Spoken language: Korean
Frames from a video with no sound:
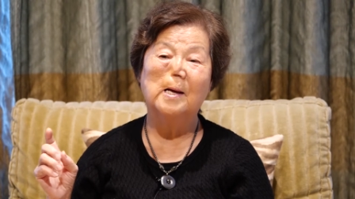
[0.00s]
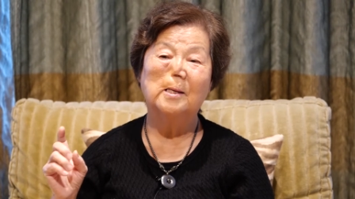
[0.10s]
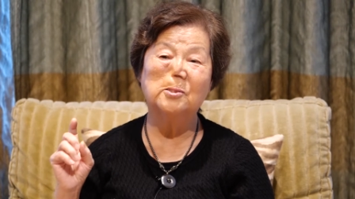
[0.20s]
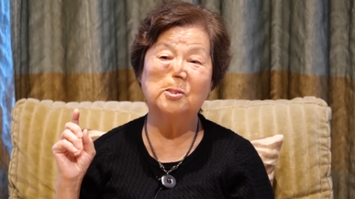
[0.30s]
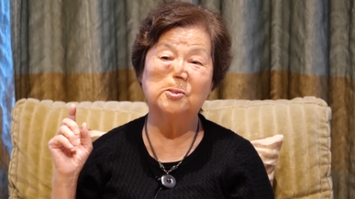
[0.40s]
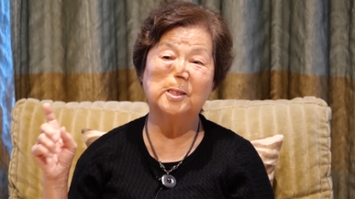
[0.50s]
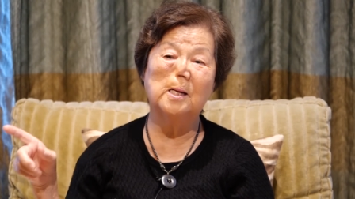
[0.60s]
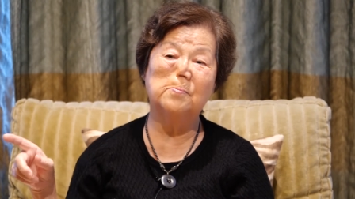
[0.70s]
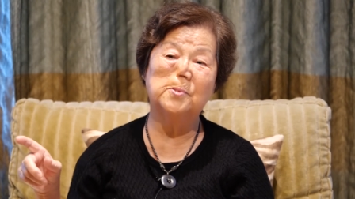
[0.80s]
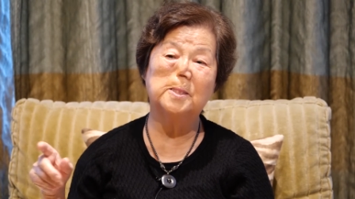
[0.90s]
근데 그
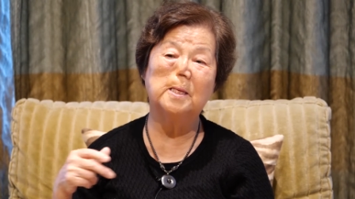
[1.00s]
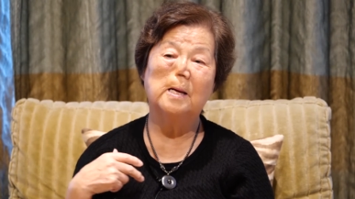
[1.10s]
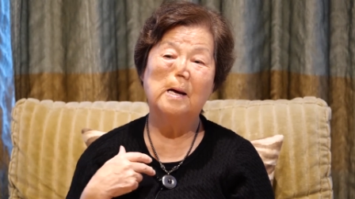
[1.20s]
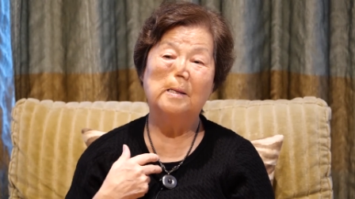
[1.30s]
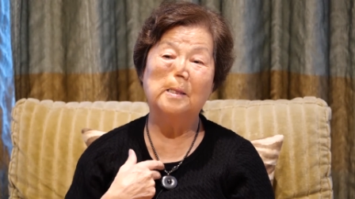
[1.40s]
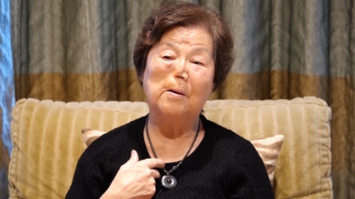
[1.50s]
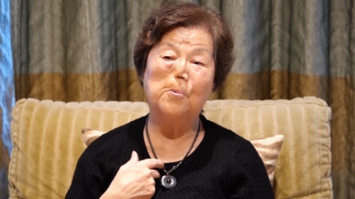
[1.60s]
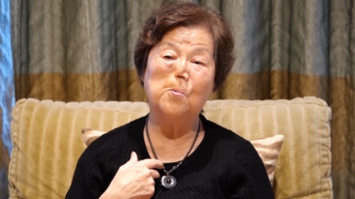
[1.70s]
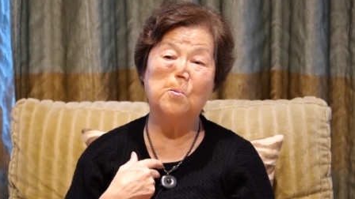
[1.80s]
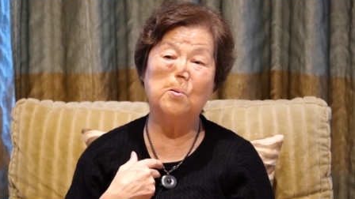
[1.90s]
사람들이
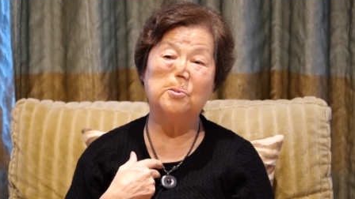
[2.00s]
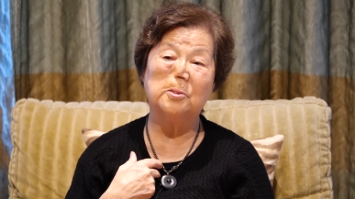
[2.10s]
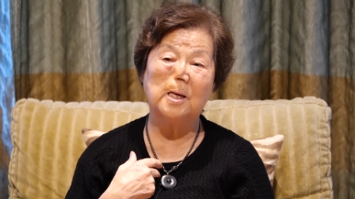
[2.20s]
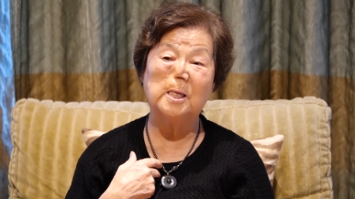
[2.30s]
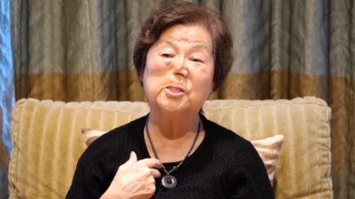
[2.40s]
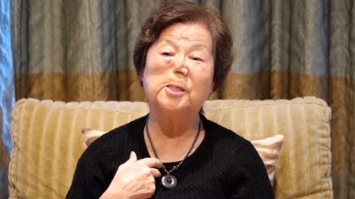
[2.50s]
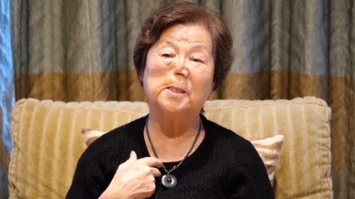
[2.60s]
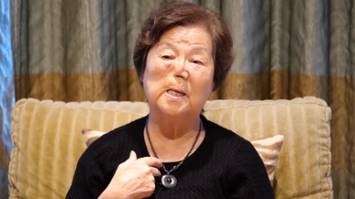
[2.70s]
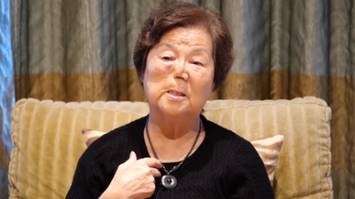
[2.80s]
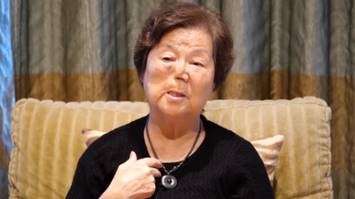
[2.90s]
나보고 같이
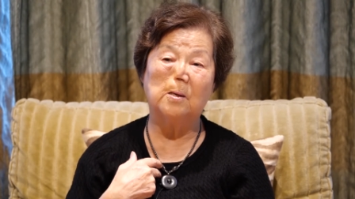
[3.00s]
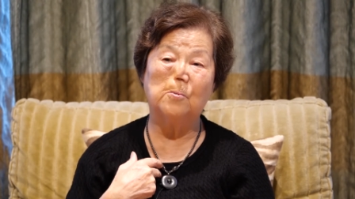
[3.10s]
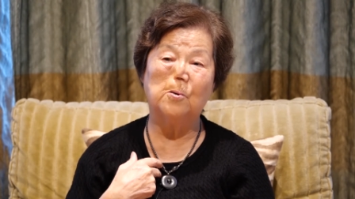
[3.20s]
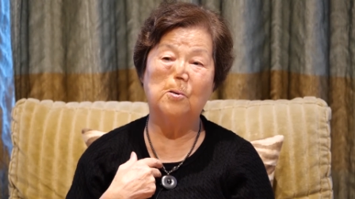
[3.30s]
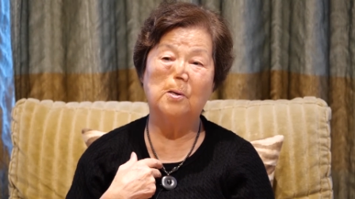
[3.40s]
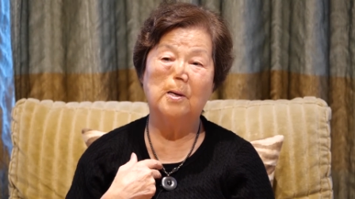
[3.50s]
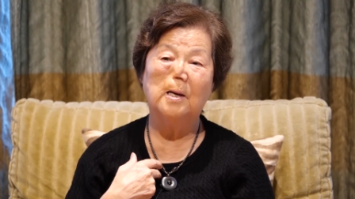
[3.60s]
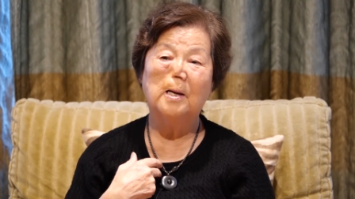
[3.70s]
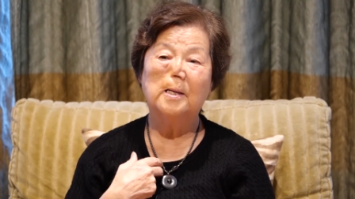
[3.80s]
일하자고 음.